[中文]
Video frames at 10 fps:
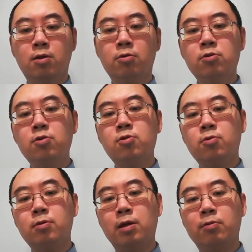邻居
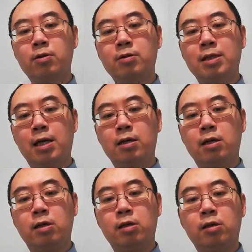中有一个嫁
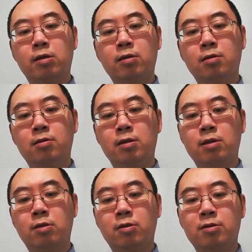给一
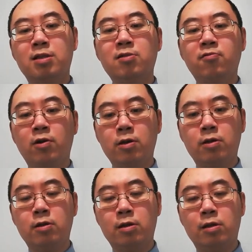个西方
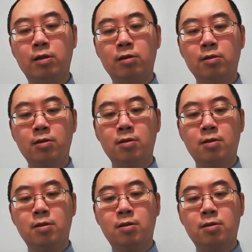人的。
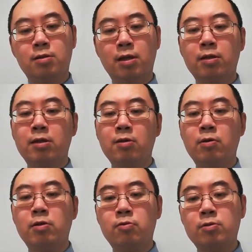这样的一
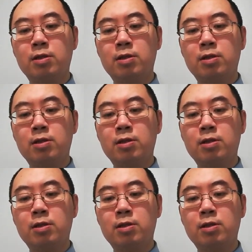位女